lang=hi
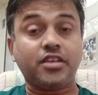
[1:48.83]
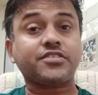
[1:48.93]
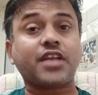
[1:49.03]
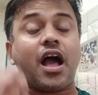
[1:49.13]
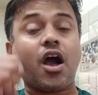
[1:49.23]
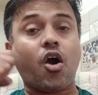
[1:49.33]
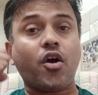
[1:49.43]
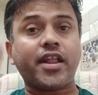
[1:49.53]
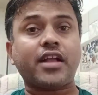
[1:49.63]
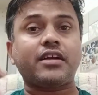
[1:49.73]
इसका
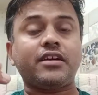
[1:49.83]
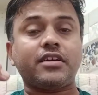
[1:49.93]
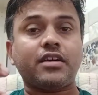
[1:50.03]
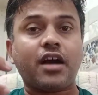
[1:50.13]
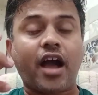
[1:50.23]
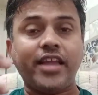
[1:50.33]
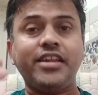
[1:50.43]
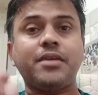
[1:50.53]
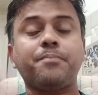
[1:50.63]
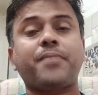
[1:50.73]
और एक
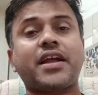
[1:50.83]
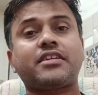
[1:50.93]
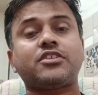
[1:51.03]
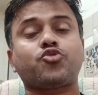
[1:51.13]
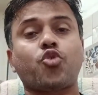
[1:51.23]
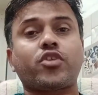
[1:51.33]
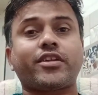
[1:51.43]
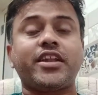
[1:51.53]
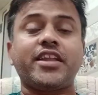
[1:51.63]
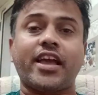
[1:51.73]
हाईली इंपैक्ट जो
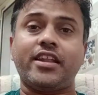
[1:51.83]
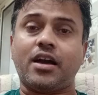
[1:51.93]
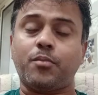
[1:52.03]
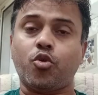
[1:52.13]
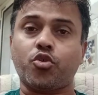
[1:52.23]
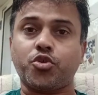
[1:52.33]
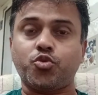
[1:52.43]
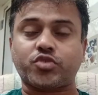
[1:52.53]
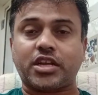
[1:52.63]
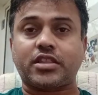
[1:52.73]
क्लिनिकली हम लोग
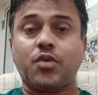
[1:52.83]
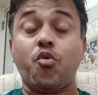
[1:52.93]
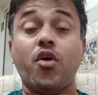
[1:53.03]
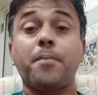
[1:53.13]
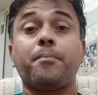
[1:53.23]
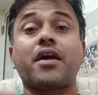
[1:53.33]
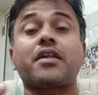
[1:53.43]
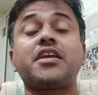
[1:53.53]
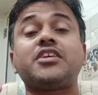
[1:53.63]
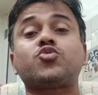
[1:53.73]
यूज करते हैं वो है
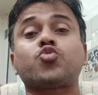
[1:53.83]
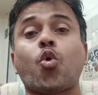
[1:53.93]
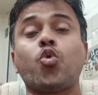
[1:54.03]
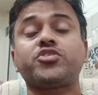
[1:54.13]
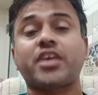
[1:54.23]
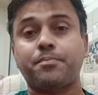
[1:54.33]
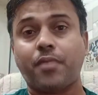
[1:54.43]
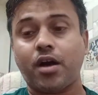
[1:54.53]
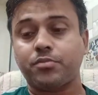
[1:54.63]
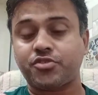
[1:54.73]
बर्निंग सोर्स एंड
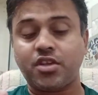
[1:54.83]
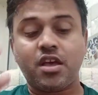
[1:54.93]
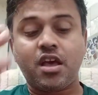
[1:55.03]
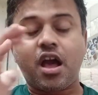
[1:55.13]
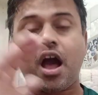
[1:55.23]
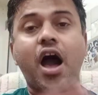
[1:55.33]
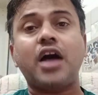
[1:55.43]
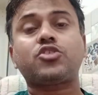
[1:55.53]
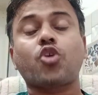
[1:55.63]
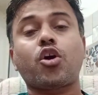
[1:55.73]
पाम्स
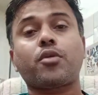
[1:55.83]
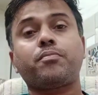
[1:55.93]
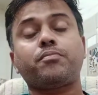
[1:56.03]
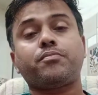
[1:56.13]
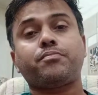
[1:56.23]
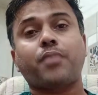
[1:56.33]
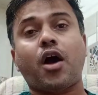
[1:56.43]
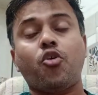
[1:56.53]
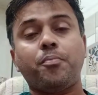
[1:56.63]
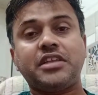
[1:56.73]
हाथ और
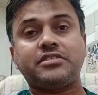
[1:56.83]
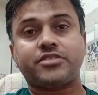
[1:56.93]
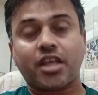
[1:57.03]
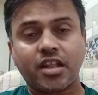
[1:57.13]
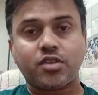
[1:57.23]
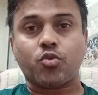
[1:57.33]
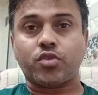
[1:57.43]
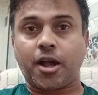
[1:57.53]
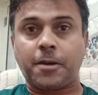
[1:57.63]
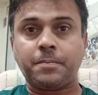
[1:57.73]
पाओ में जलन
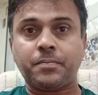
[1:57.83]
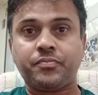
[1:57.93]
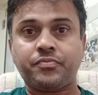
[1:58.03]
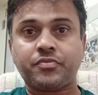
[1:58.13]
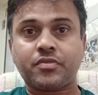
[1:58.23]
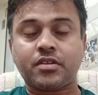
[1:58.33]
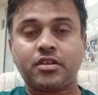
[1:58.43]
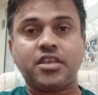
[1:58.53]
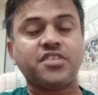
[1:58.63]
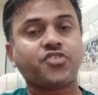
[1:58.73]
होना
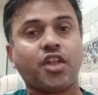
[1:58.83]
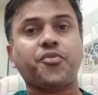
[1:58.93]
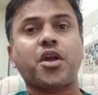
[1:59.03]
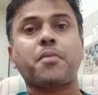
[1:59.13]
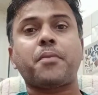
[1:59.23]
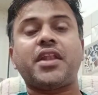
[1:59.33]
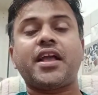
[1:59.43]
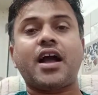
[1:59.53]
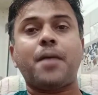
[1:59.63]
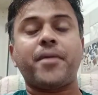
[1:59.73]
ये सल्फर में
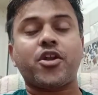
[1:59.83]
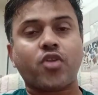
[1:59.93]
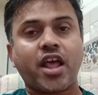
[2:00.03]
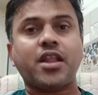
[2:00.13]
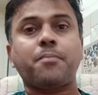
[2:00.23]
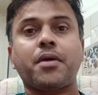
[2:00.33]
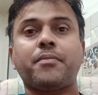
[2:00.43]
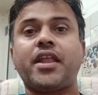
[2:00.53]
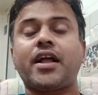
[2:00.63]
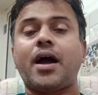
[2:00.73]
मिलेगा मेडोराइनम में
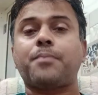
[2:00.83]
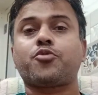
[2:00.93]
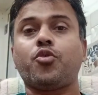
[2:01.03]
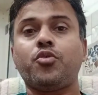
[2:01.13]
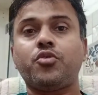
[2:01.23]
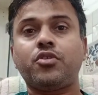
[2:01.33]
मिलेगा आपको